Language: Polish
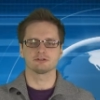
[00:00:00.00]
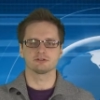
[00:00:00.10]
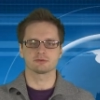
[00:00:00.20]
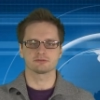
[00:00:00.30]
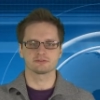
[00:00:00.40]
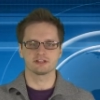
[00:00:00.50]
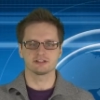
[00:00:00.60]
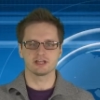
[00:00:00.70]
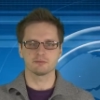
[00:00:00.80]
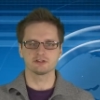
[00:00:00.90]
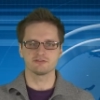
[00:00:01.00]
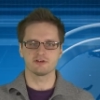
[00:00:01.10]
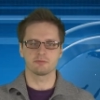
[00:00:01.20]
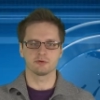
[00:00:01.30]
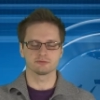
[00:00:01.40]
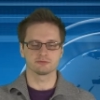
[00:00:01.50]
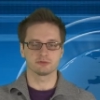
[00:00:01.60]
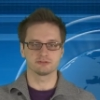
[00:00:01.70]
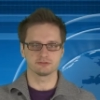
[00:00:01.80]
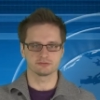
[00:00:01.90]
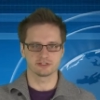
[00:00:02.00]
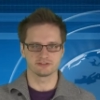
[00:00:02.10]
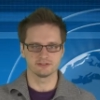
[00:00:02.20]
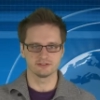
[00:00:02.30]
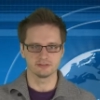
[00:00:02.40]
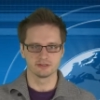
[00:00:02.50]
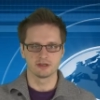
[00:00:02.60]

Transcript: od ich producenta, może Wam pomóc w podjęciu decyzji.